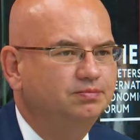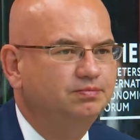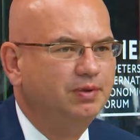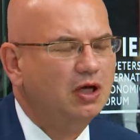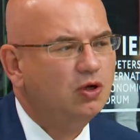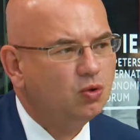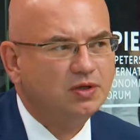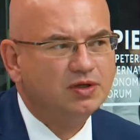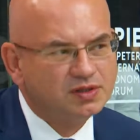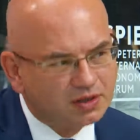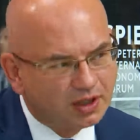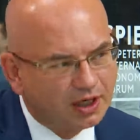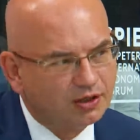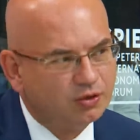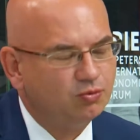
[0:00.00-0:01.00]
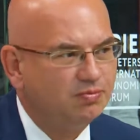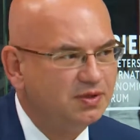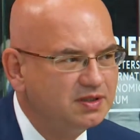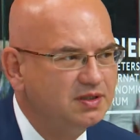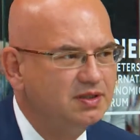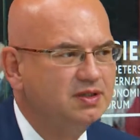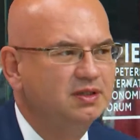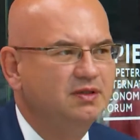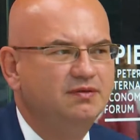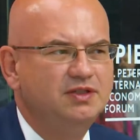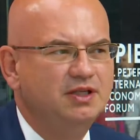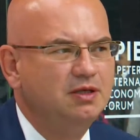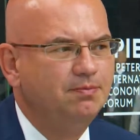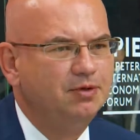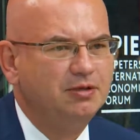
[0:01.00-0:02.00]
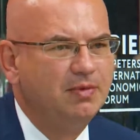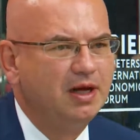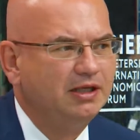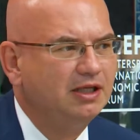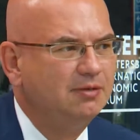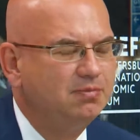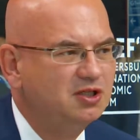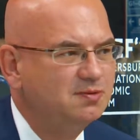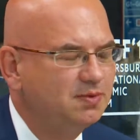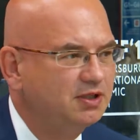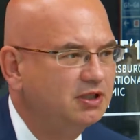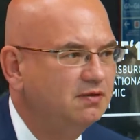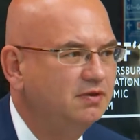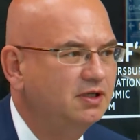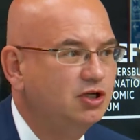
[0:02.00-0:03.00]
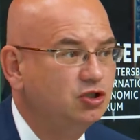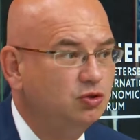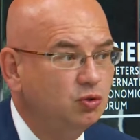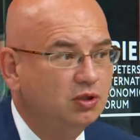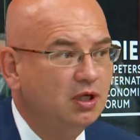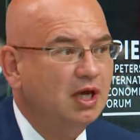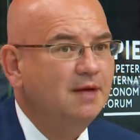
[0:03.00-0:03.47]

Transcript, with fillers: плохое настроение у бизнеса, все не понимали, какие перспективы нас ждут.